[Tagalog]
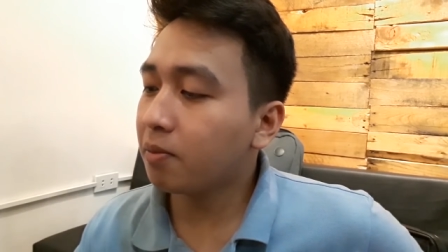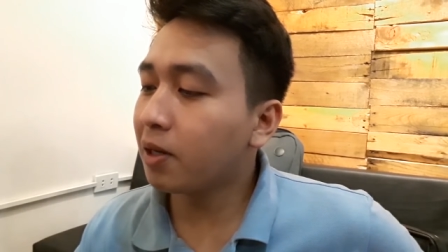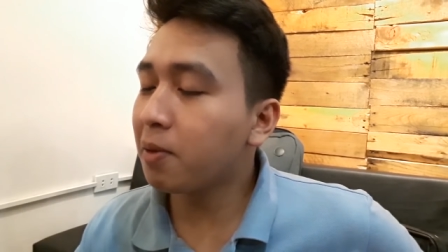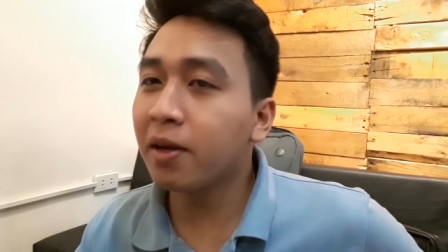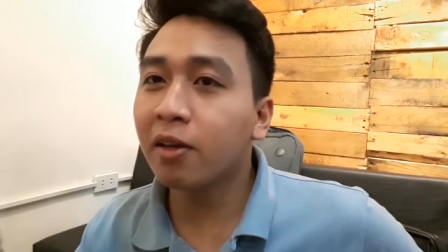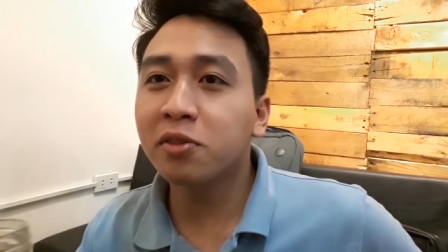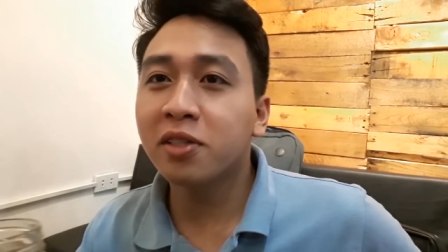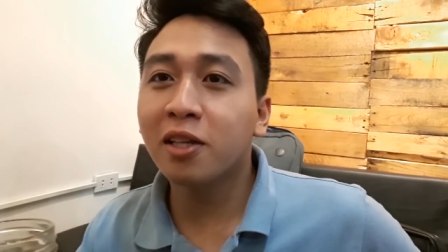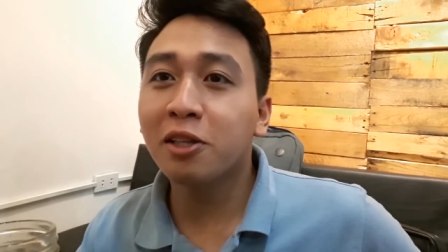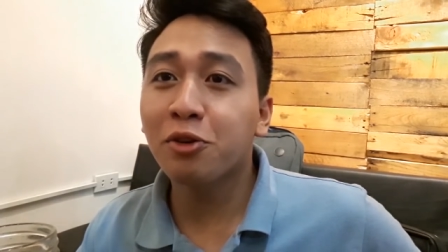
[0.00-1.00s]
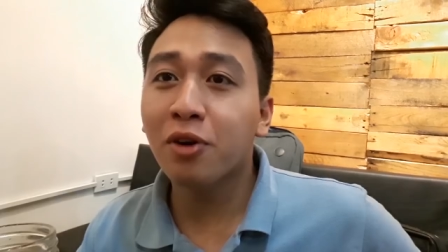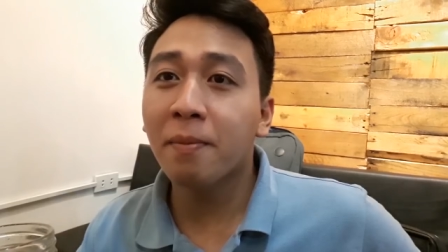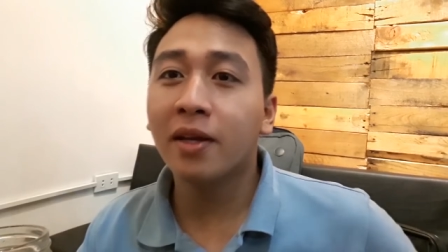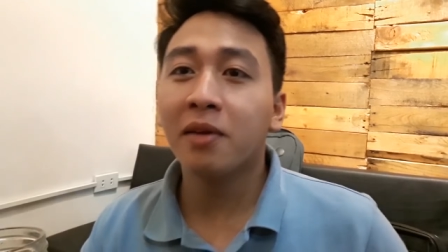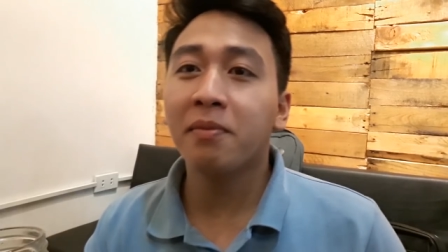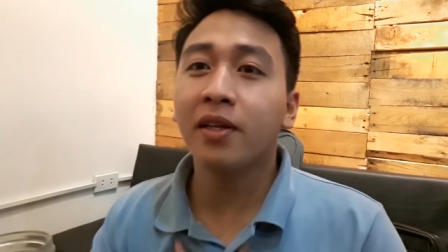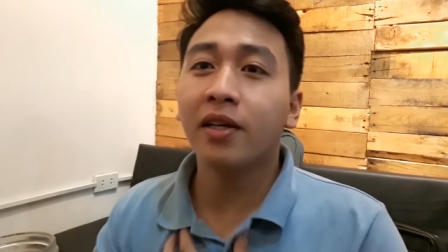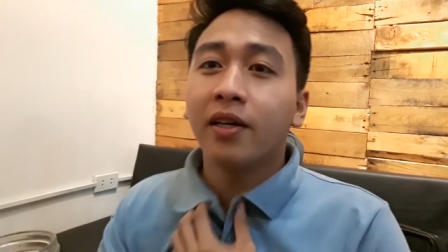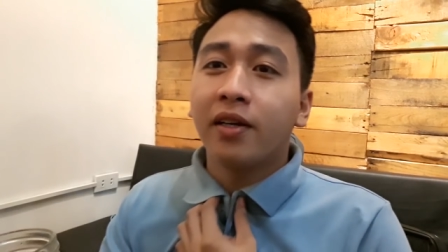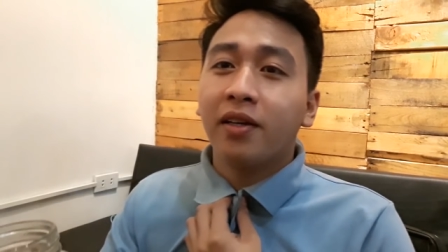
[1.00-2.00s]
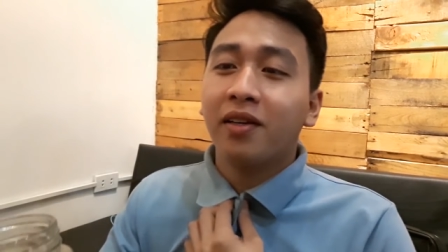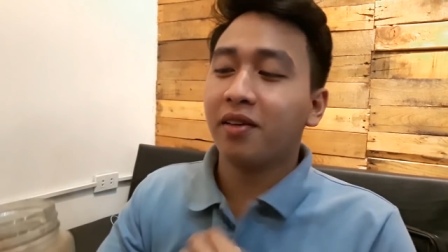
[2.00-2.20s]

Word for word: Bale, meron sila ditong kape na ibinigay.